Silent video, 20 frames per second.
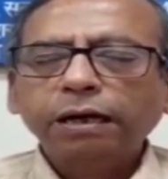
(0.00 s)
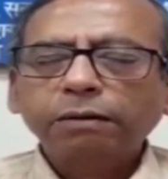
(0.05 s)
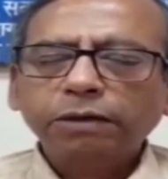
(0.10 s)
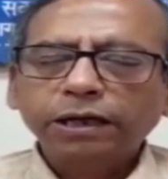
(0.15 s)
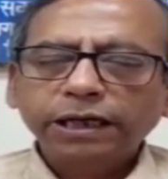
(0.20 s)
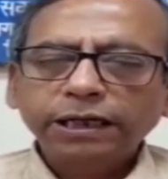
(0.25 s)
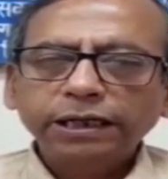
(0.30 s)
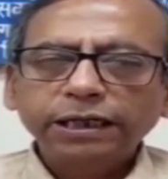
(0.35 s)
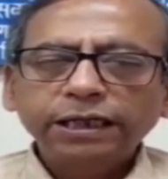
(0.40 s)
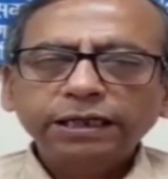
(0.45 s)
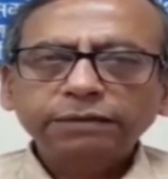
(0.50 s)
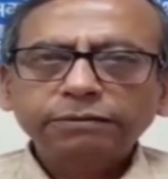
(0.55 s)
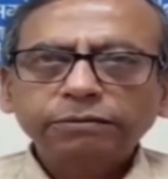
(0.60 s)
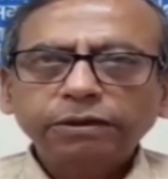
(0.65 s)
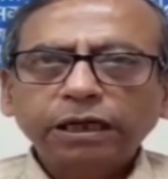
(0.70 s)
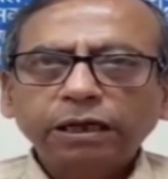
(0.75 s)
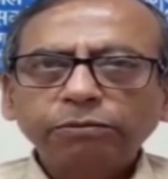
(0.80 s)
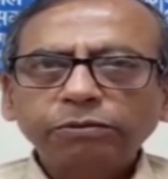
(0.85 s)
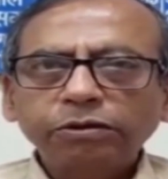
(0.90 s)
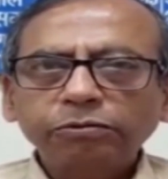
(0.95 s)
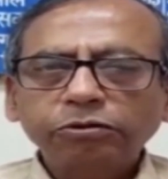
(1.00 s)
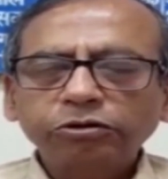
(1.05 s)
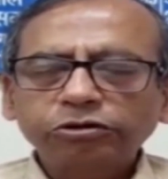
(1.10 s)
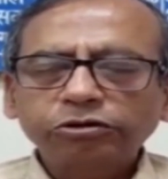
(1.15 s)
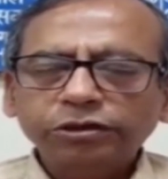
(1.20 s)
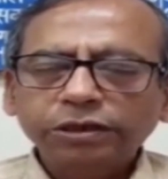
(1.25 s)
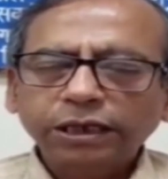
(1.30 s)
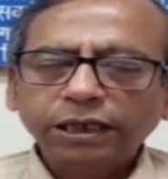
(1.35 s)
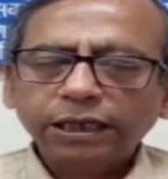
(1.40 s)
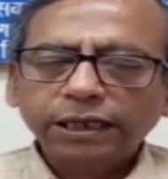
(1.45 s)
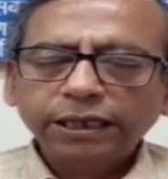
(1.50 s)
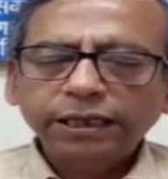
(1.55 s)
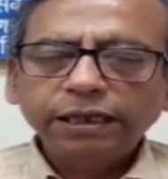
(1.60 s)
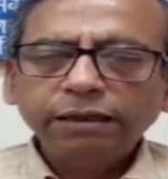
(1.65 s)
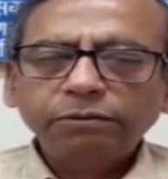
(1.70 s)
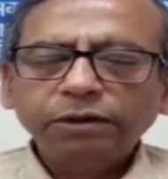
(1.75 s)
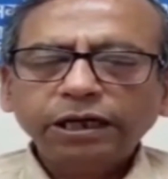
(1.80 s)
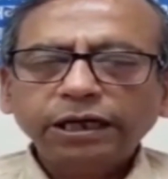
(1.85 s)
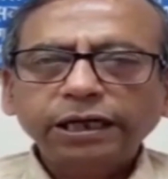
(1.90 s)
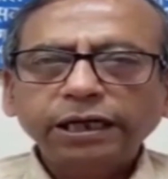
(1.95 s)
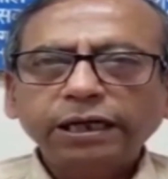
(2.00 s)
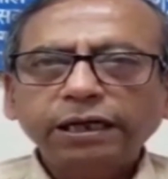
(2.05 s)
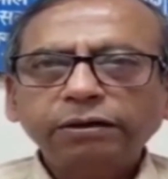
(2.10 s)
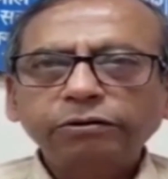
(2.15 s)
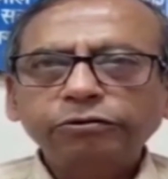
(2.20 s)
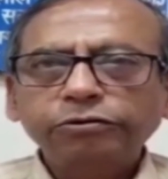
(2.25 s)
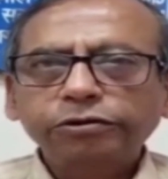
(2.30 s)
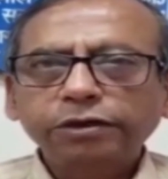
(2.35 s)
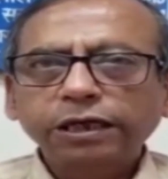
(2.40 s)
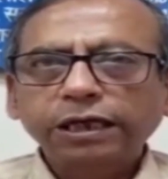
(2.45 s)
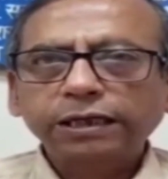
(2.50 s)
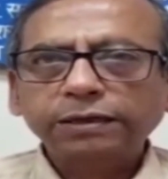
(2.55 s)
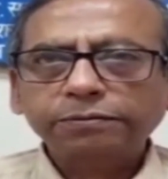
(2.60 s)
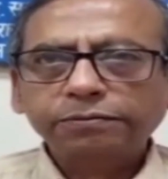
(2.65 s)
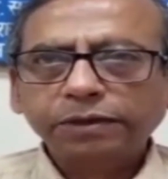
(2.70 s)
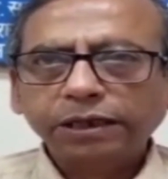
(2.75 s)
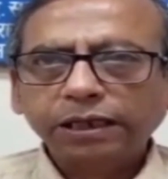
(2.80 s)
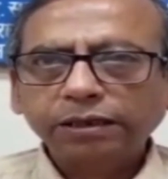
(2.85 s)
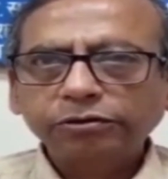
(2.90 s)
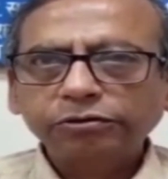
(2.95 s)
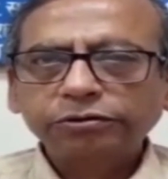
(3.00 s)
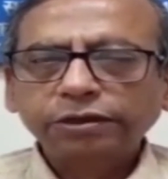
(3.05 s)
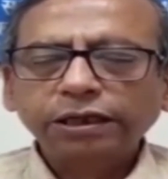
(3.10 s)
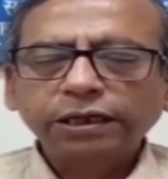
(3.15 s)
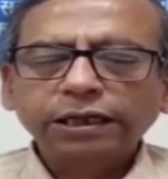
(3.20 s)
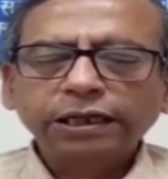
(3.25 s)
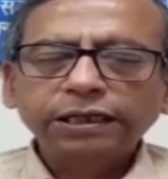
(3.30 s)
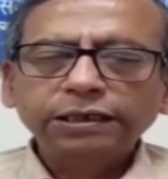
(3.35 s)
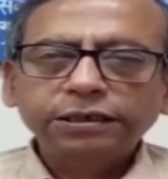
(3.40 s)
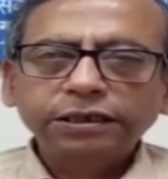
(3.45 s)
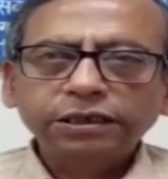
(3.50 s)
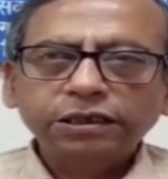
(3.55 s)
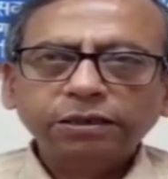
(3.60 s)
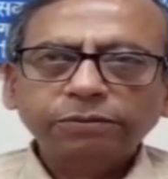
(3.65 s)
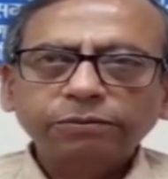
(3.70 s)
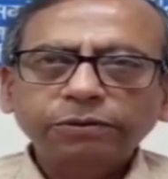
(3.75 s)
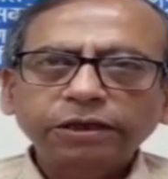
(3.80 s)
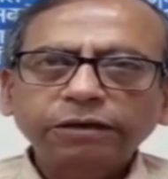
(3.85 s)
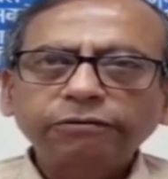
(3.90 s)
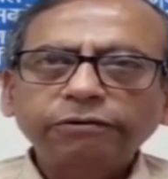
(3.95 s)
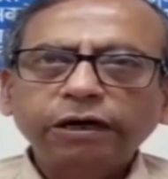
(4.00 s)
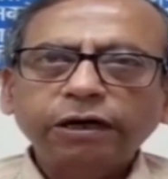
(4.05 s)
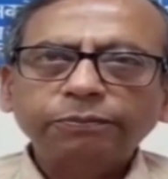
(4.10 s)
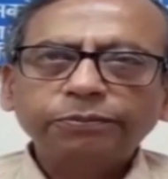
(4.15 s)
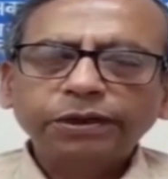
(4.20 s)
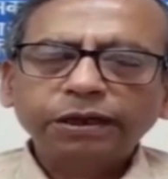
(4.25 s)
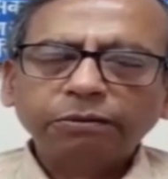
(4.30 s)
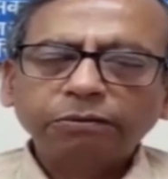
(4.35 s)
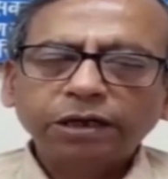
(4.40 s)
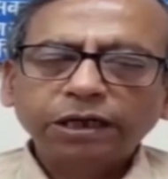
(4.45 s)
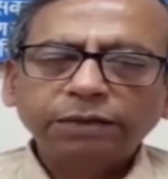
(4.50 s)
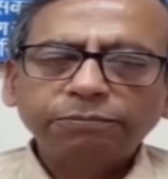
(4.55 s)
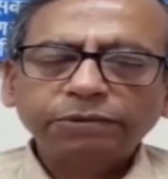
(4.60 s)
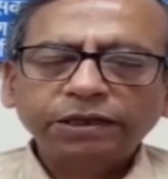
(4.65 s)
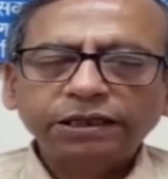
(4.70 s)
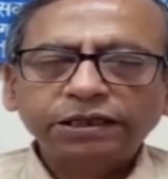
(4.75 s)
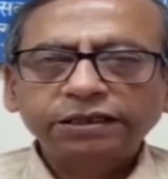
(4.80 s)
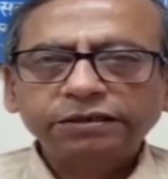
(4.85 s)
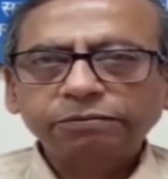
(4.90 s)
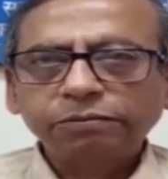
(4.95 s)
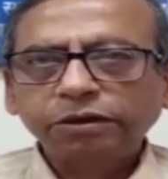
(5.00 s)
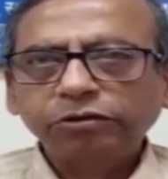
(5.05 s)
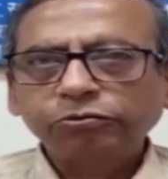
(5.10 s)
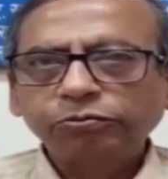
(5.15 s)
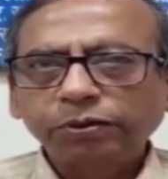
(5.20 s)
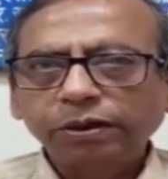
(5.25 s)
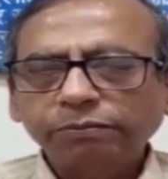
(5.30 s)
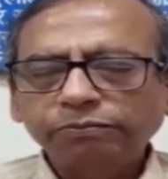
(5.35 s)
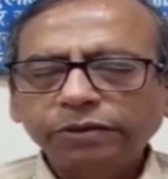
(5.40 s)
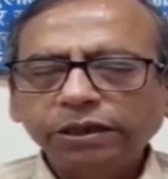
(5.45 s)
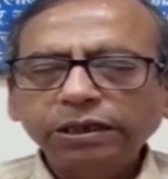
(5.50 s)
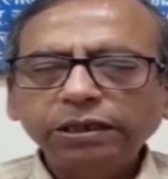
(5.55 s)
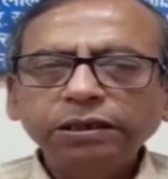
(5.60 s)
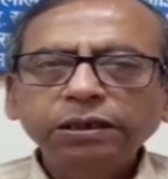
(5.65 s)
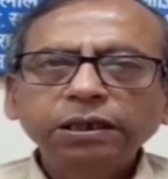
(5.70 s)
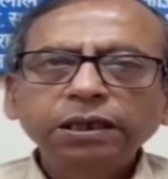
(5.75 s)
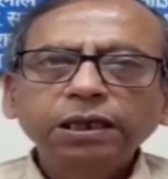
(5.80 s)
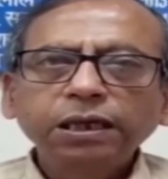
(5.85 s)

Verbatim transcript: हमारे यहाँ अस्पताल में व्यवस्था है हमारे यहाँ उसला अस्पताल जो सरकारी क्षेत्र में है वहाँ पे हमारे 35 बेड उपलब्ध हैं